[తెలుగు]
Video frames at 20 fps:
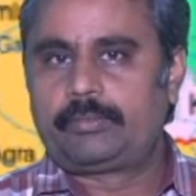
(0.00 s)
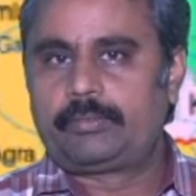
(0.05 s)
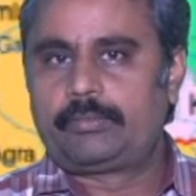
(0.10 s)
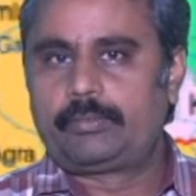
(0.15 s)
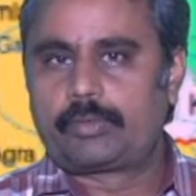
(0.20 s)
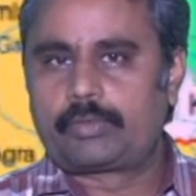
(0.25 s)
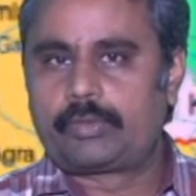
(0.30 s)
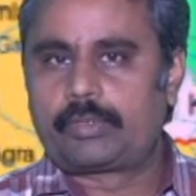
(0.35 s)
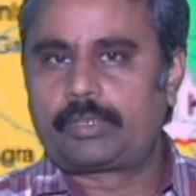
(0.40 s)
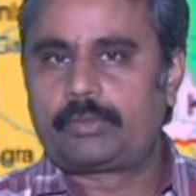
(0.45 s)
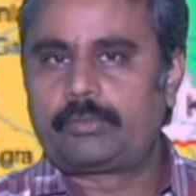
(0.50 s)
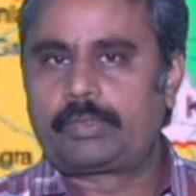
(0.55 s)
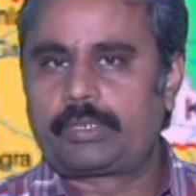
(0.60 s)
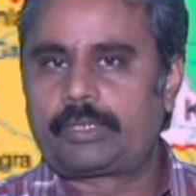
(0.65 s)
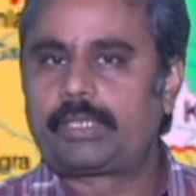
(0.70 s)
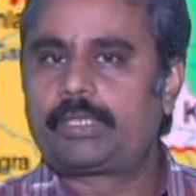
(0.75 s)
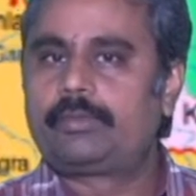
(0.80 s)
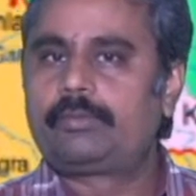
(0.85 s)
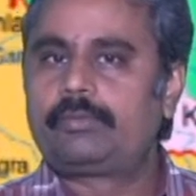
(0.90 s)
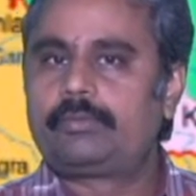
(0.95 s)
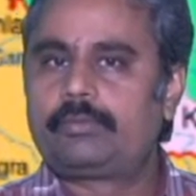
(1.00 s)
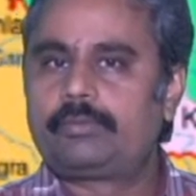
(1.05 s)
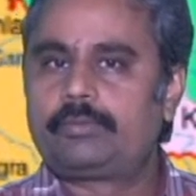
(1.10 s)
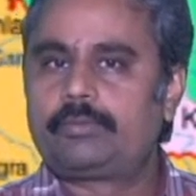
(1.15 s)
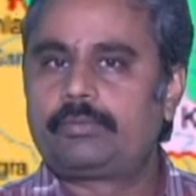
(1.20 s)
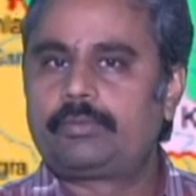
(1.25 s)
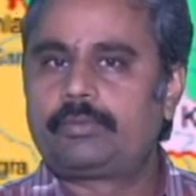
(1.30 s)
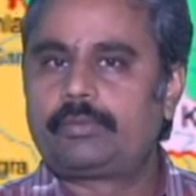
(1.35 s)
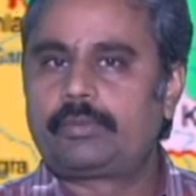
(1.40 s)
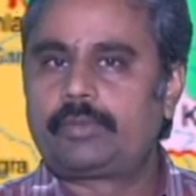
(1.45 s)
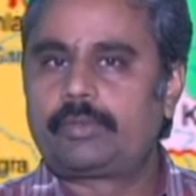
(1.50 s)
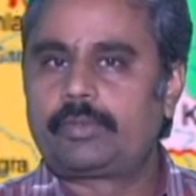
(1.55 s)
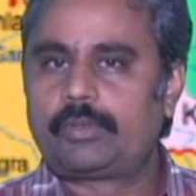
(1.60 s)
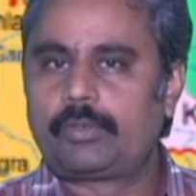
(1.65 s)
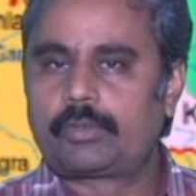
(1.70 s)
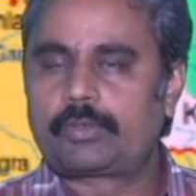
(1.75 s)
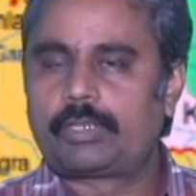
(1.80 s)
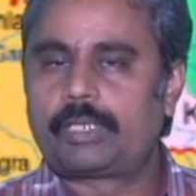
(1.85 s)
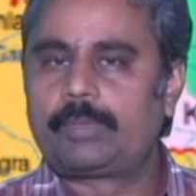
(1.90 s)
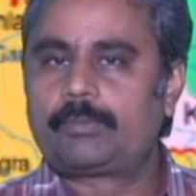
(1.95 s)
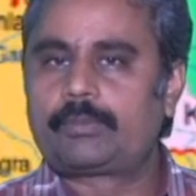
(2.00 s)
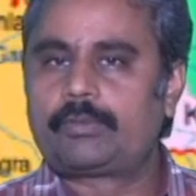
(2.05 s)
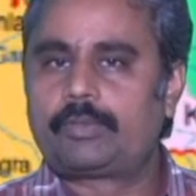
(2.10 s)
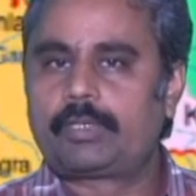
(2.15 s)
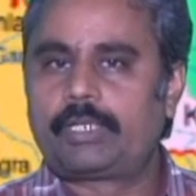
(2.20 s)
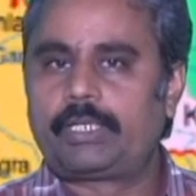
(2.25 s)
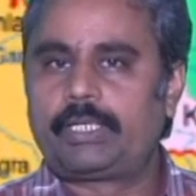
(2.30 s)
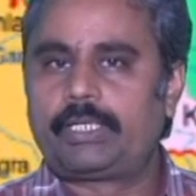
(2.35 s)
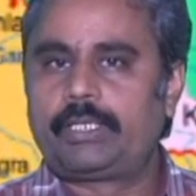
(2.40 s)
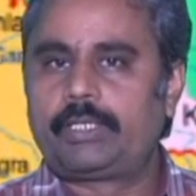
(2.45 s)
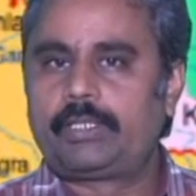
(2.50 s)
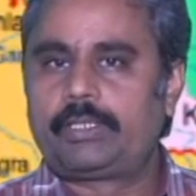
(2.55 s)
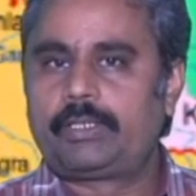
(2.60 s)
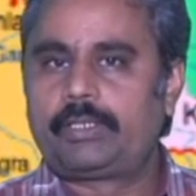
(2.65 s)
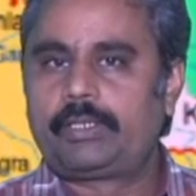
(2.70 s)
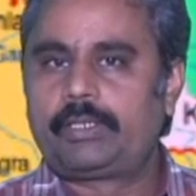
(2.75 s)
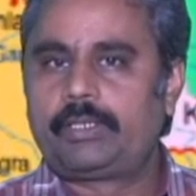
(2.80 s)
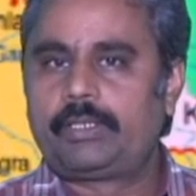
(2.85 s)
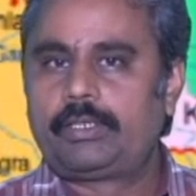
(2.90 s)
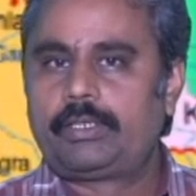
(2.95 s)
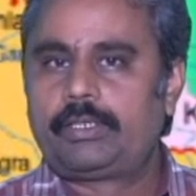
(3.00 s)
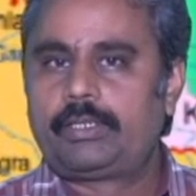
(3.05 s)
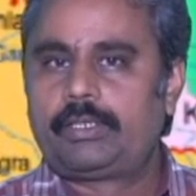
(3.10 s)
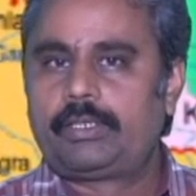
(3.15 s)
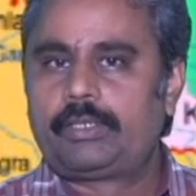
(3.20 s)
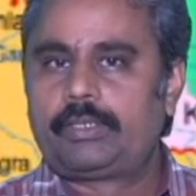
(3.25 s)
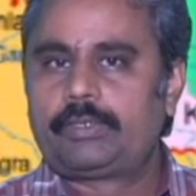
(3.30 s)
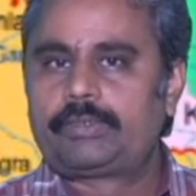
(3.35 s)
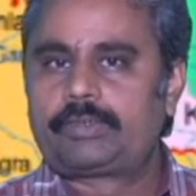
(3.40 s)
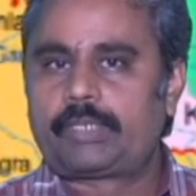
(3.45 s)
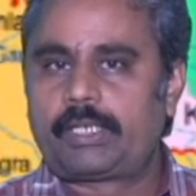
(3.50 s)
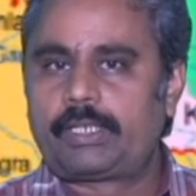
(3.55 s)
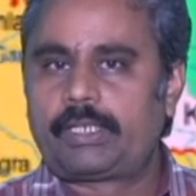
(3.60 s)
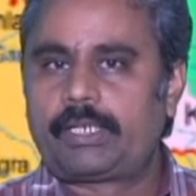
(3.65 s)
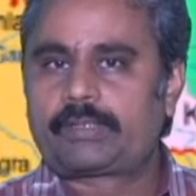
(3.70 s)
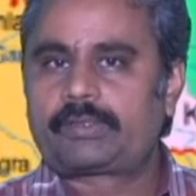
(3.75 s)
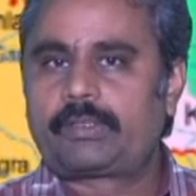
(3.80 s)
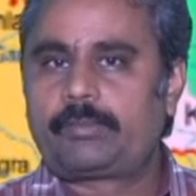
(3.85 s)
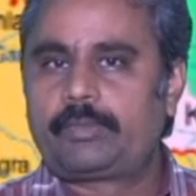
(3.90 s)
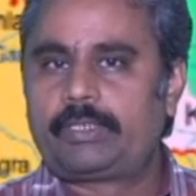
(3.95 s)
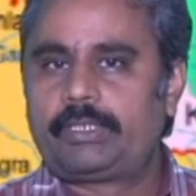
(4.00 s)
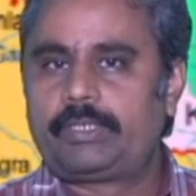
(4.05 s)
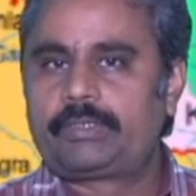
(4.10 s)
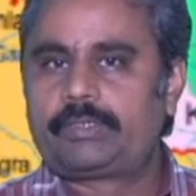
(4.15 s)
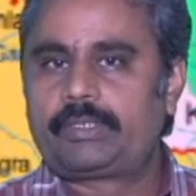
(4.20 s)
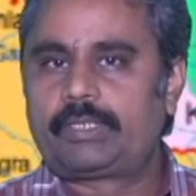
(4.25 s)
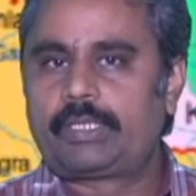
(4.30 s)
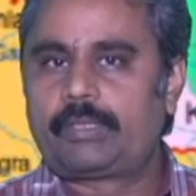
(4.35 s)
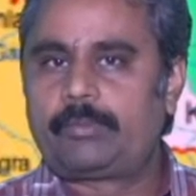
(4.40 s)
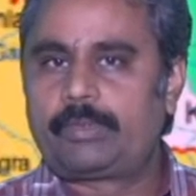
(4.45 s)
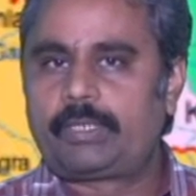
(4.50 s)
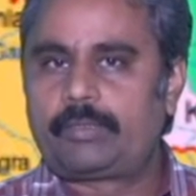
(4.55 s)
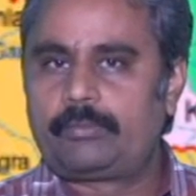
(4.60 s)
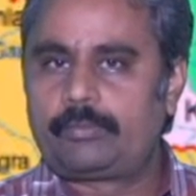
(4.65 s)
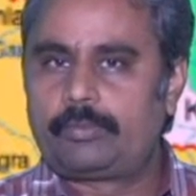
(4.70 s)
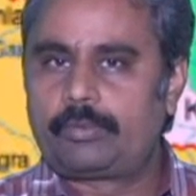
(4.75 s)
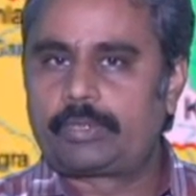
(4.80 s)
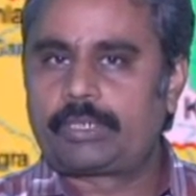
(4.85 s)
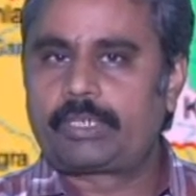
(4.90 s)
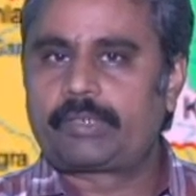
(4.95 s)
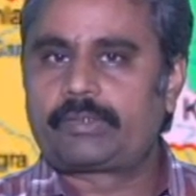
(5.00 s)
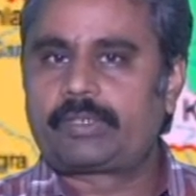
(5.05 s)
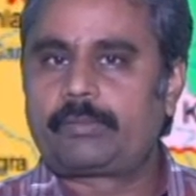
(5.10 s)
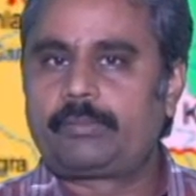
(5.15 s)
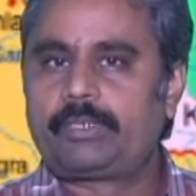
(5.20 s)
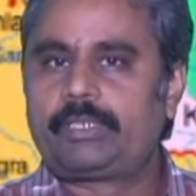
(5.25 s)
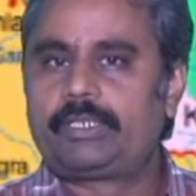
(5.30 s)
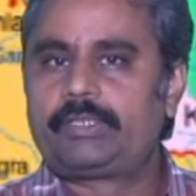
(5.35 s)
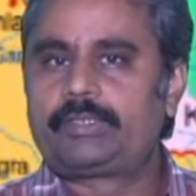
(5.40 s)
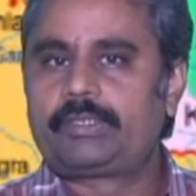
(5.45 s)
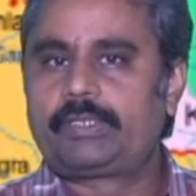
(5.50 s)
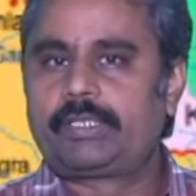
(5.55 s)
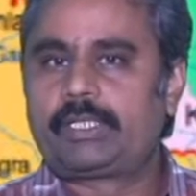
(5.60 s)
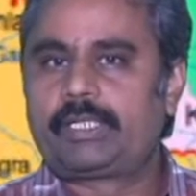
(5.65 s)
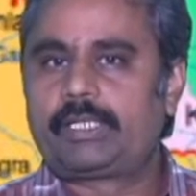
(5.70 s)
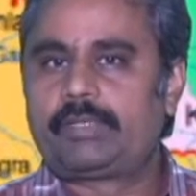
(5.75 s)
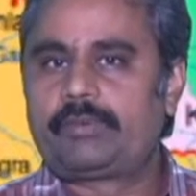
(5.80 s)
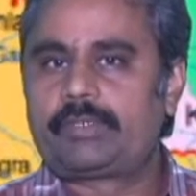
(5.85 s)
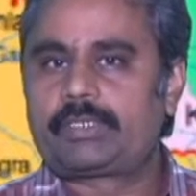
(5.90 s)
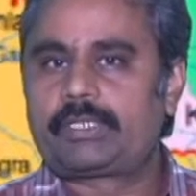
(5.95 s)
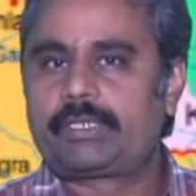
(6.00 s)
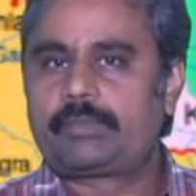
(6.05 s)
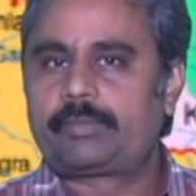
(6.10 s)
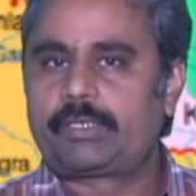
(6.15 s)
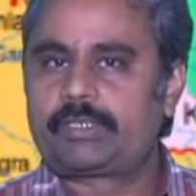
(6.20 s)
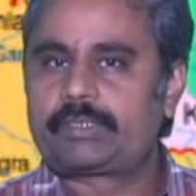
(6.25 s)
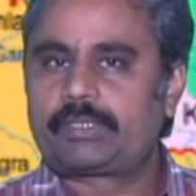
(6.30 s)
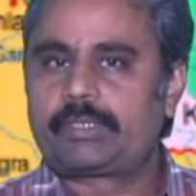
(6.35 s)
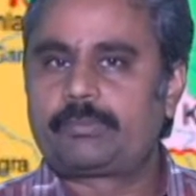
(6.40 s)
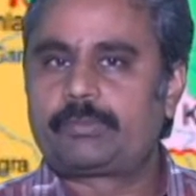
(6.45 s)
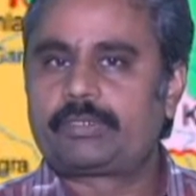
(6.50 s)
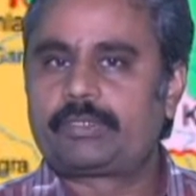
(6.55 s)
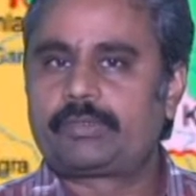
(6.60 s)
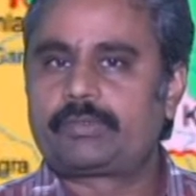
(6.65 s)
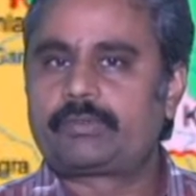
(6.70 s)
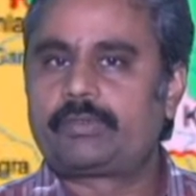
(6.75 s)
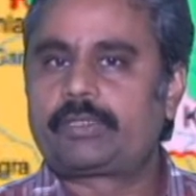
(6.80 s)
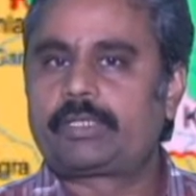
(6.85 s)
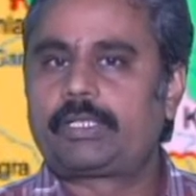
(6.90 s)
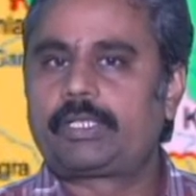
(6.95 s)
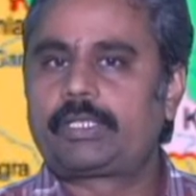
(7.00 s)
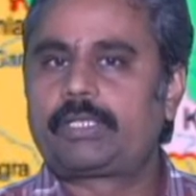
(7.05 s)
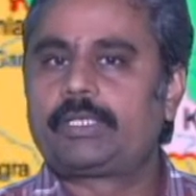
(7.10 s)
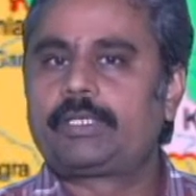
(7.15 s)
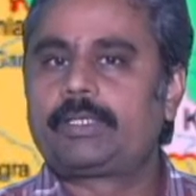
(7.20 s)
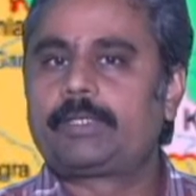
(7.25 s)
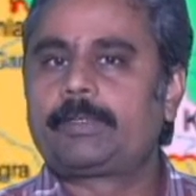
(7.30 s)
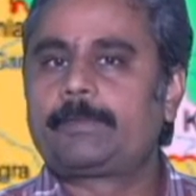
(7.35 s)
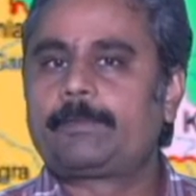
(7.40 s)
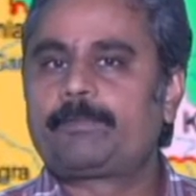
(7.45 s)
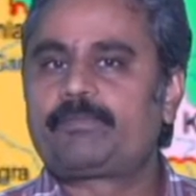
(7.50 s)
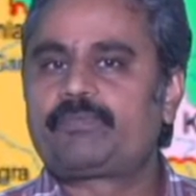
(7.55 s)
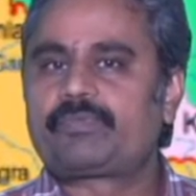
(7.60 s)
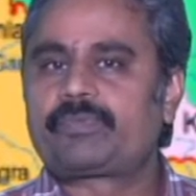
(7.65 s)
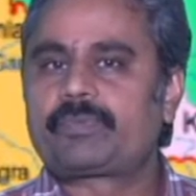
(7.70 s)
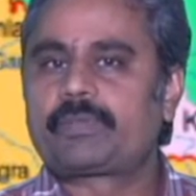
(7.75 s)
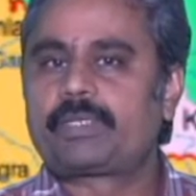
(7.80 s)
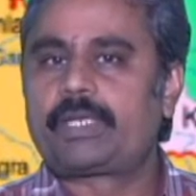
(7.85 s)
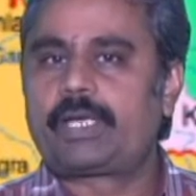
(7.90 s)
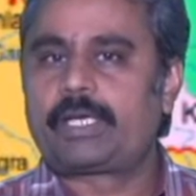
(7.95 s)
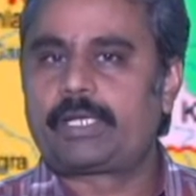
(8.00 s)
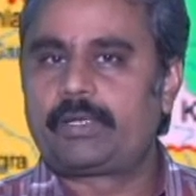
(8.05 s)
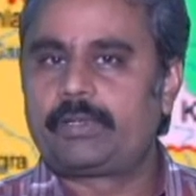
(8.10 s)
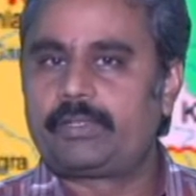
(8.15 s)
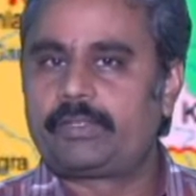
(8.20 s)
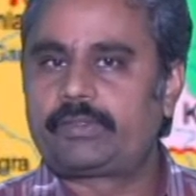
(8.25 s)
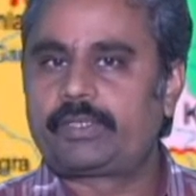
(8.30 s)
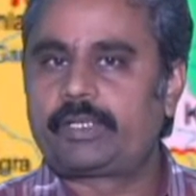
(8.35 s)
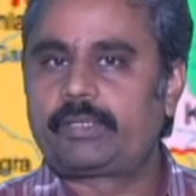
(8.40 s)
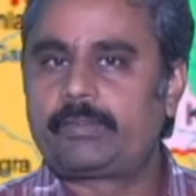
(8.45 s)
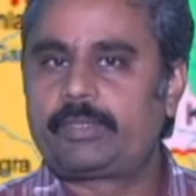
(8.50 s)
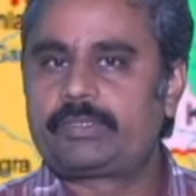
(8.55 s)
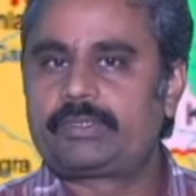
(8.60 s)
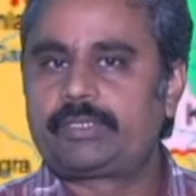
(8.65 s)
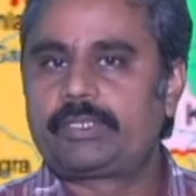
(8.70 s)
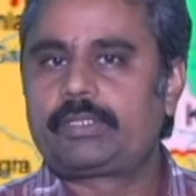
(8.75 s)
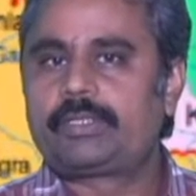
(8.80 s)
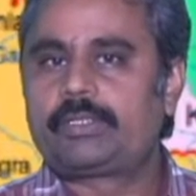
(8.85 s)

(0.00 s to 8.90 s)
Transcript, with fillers: ముక్కోణం అంటున్నాం డోక్లాం కూడలి చైనాకు సంబంధించిందా భూటాన్కు సంబంధించిందా అనే విషయాన్ని పరిష్కరింపజేసుకోవడానికి ఆ రెండు దేశాల మధ్య